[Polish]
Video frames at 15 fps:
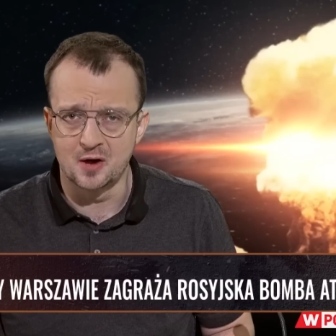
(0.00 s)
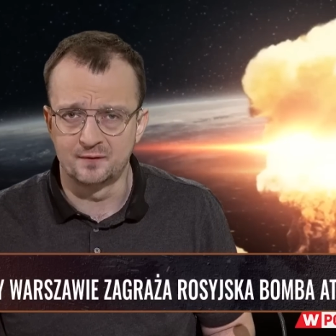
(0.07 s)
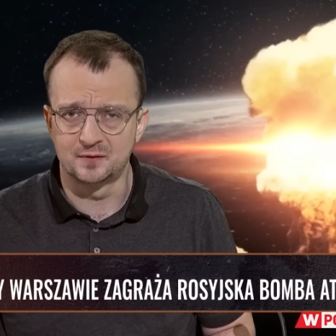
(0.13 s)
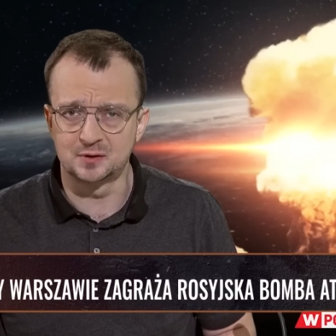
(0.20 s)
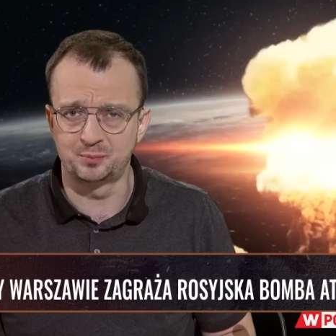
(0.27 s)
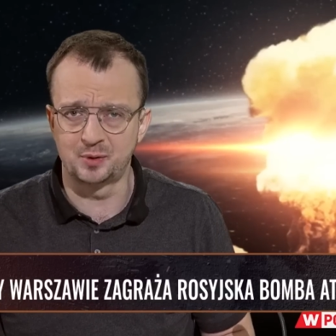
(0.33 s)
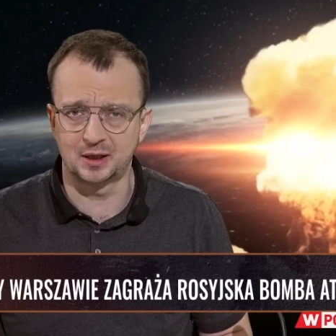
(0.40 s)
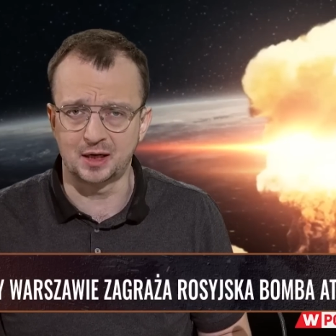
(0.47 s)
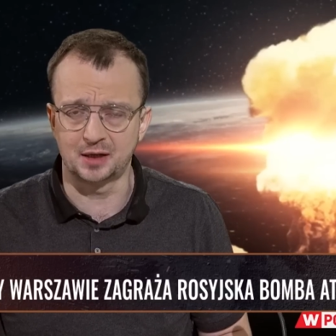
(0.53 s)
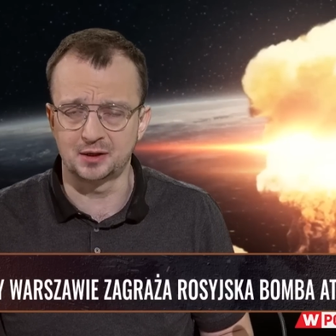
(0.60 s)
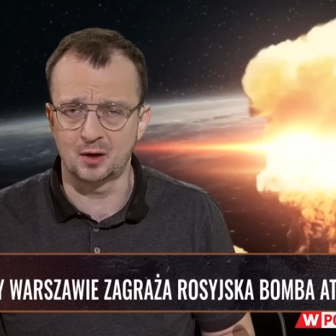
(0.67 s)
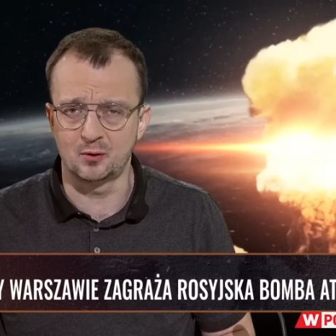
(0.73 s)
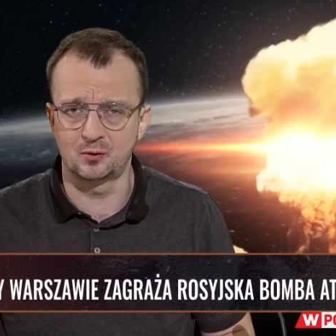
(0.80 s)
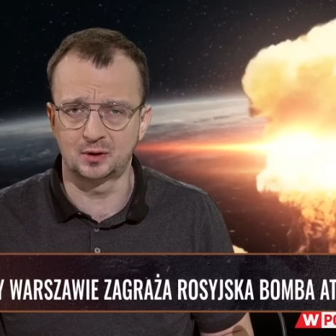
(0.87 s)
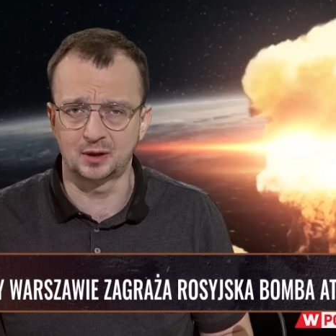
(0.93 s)

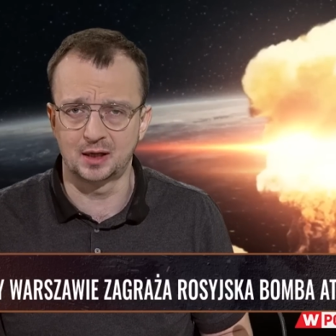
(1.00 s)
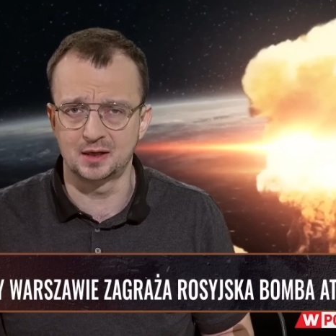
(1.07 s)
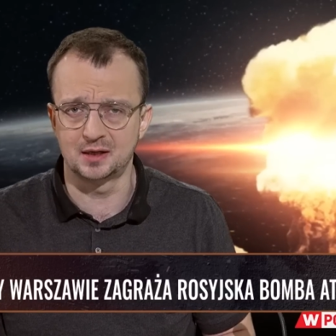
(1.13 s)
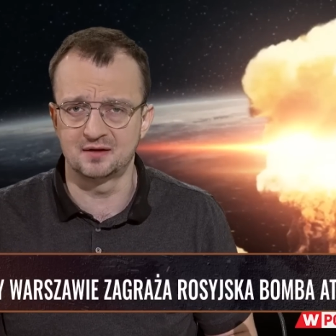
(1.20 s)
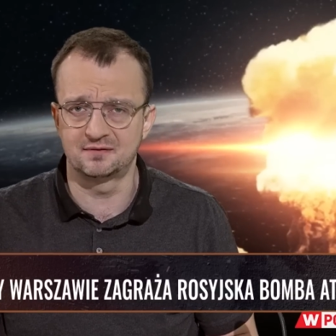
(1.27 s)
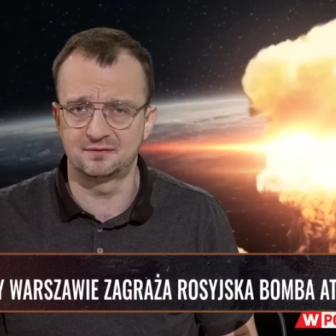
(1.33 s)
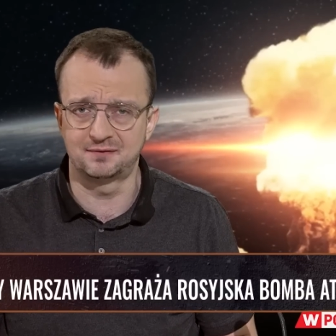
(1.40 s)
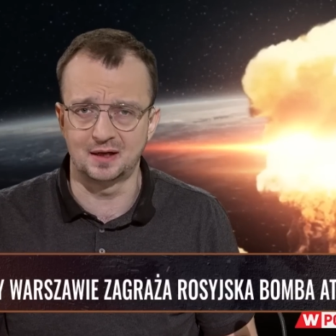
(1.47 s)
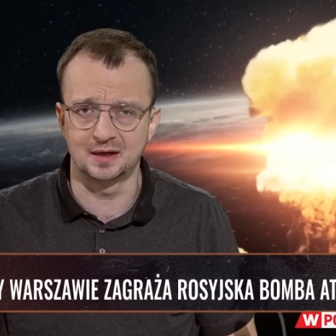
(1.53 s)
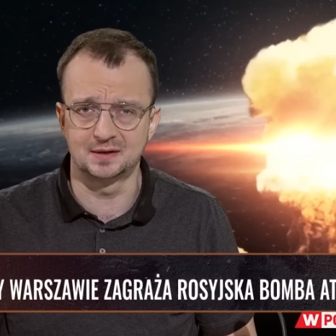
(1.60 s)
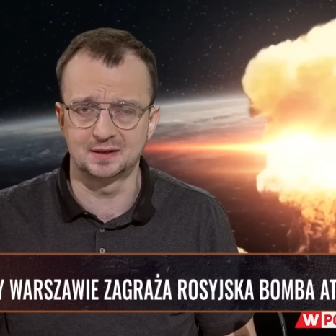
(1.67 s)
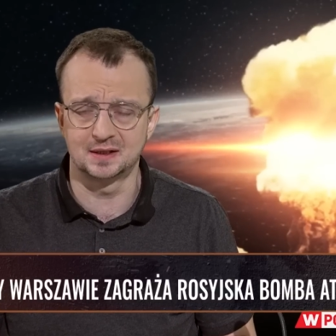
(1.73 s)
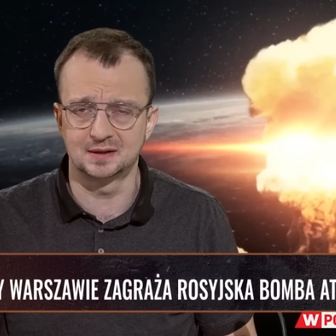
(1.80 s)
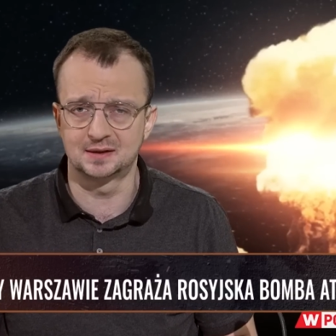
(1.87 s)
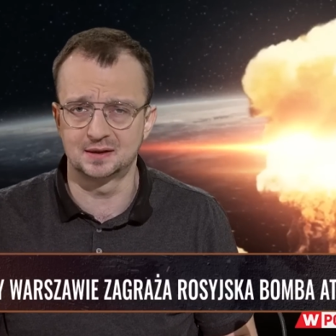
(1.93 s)
wspierania Ukrainy w
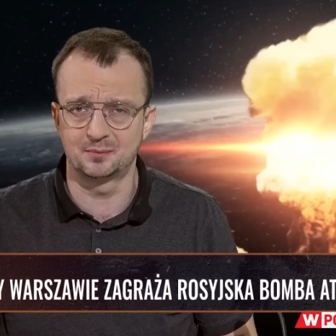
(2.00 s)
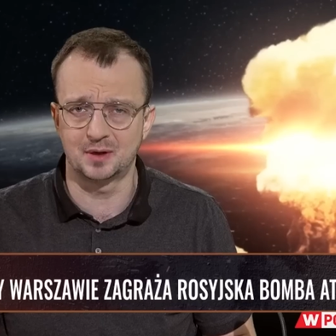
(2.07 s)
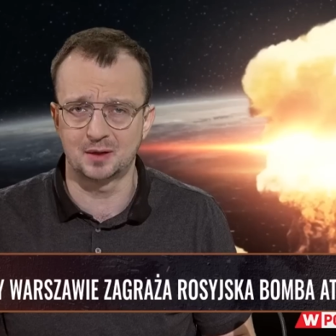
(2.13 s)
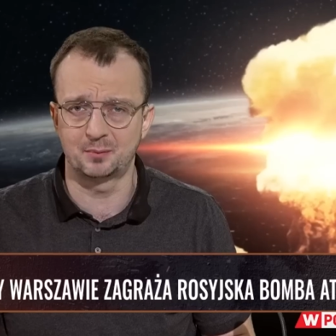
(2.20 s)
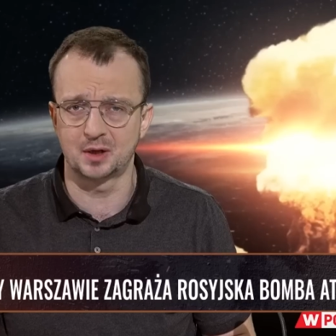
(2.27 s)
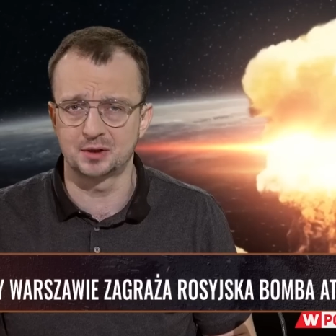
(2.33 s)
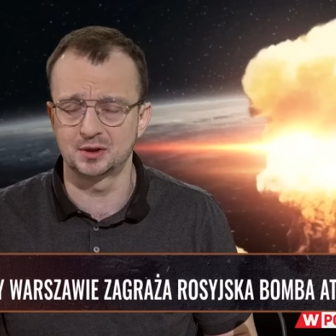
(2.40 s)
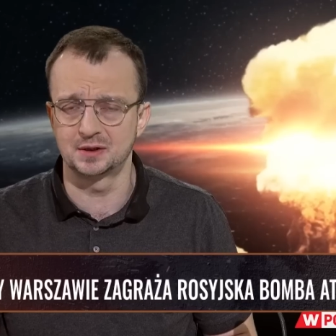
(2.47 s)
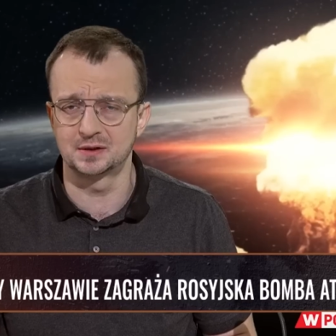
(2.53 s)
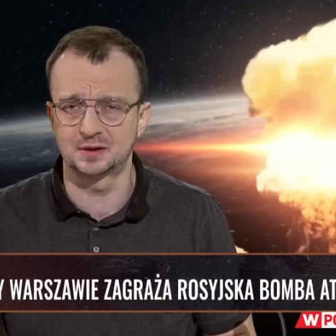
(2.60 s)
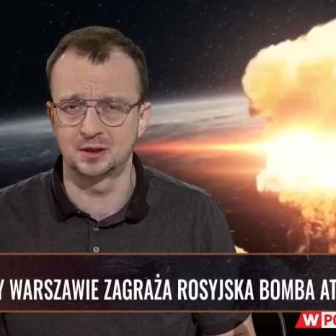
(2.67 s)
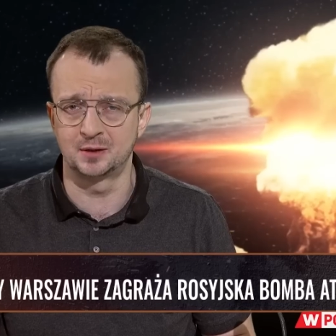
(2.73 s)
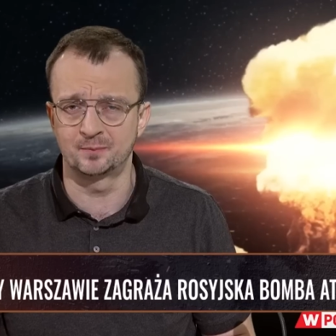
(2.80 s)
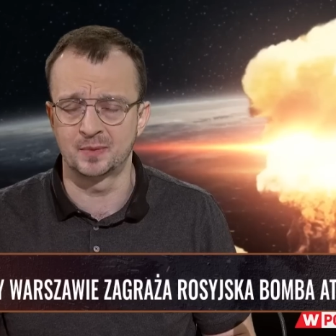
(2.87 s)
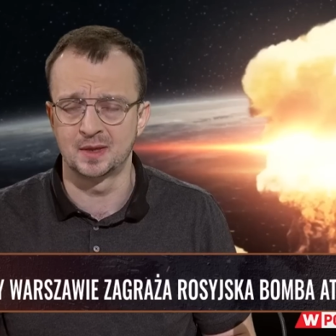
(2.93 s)
walce z
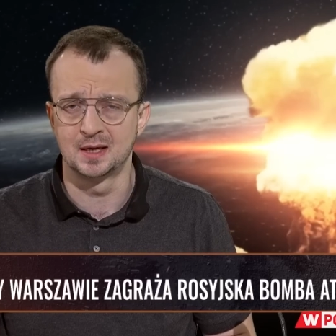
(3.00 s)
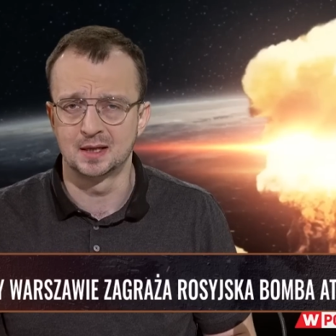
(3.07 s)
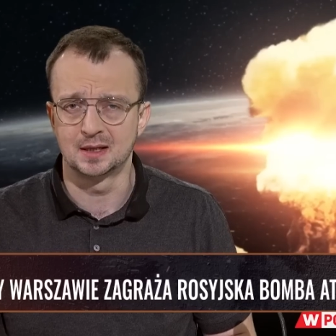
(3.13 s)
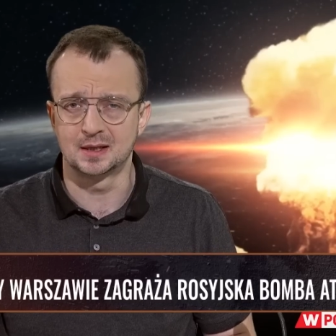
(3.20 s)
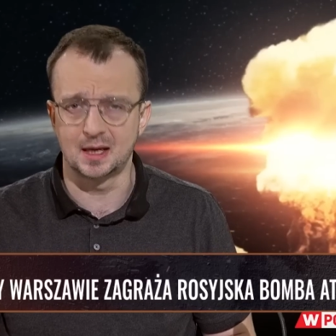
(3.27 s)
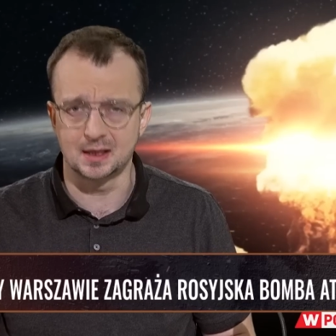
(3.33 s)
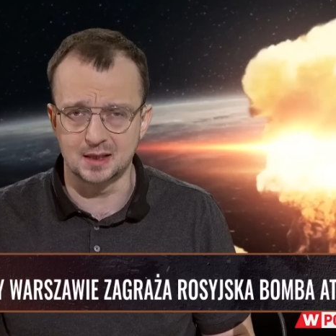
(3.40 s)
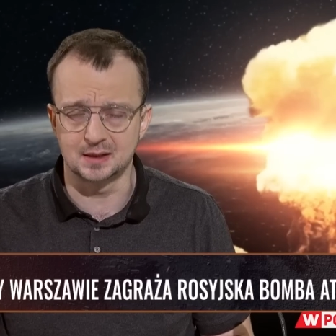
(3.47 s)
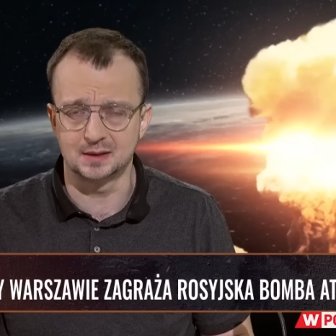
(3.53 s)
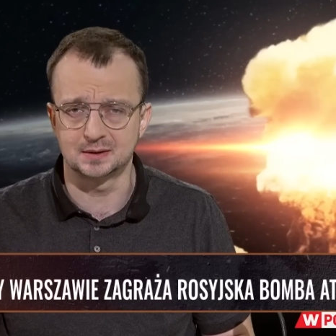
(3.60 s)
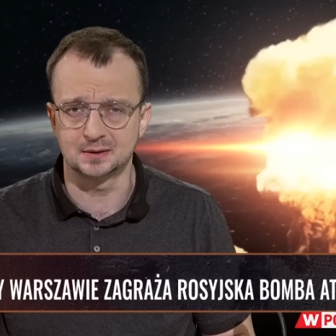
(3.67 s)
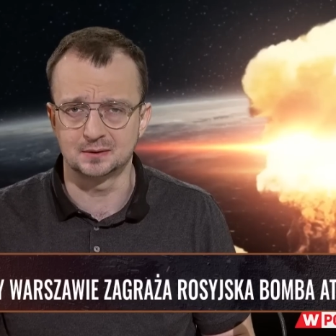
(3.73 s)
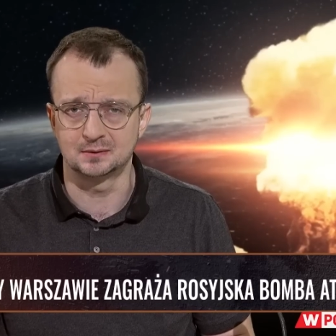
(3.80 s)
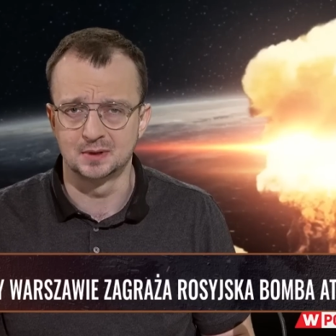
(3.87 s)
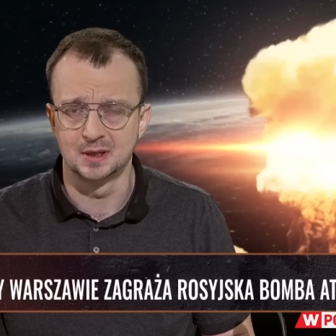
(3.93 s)
barbarzyńskim
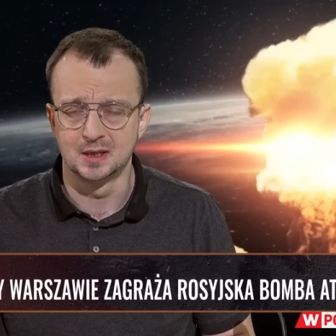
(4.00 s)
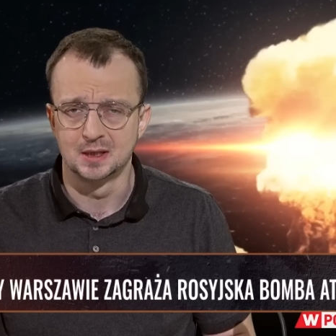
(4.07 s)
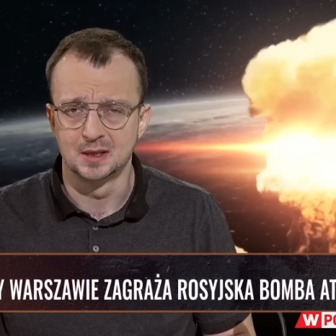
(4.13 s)
najeźdźcą.